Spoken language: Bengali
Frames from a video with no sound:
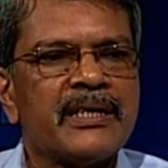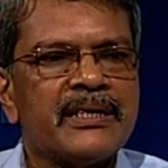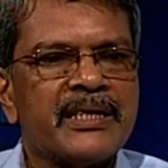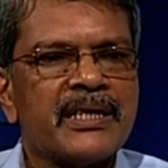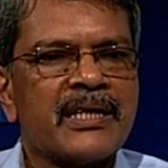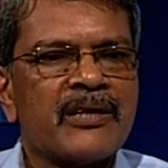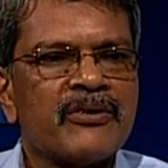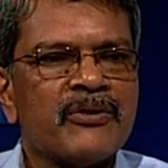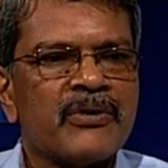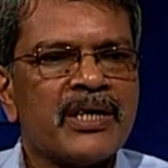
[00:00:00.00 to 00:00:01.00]
যেটার
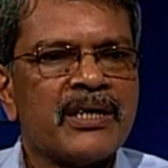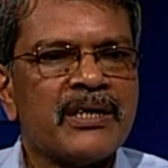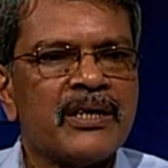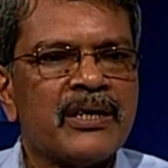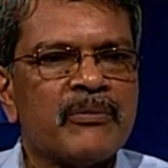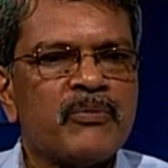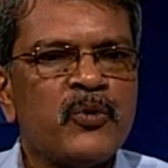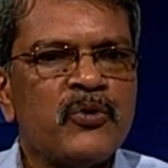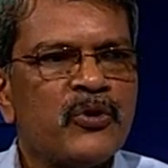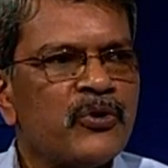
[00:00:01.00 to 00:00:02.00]
কারণে ওরা
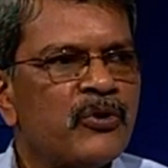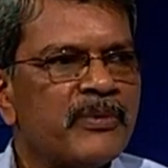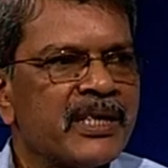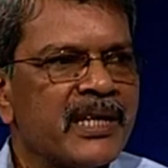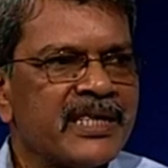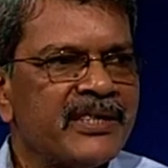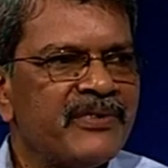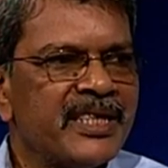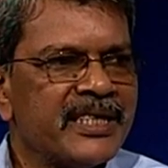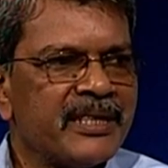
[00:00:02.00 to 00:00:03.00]
পূর্ণ উদ্যমে কাজে
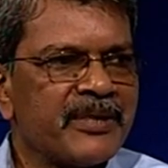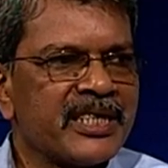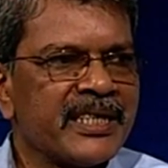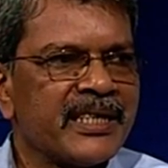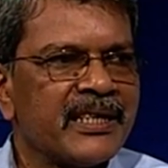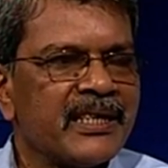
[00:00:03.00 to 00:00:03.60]
ফিরে যেতে পারছে না